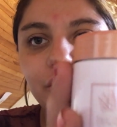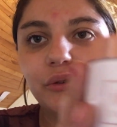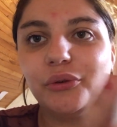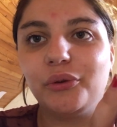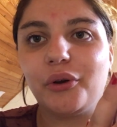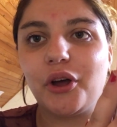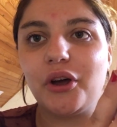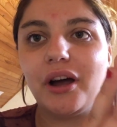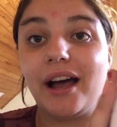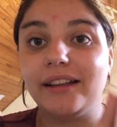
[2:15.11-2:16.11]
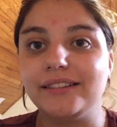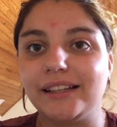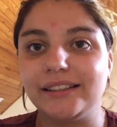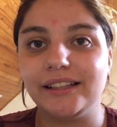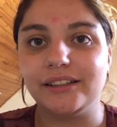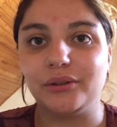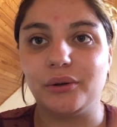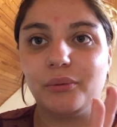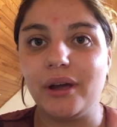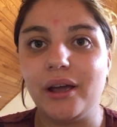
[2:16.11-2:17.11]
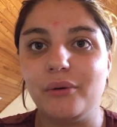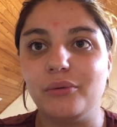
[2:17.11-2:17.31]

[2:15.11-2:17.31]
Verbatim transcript: sur internet, ouais,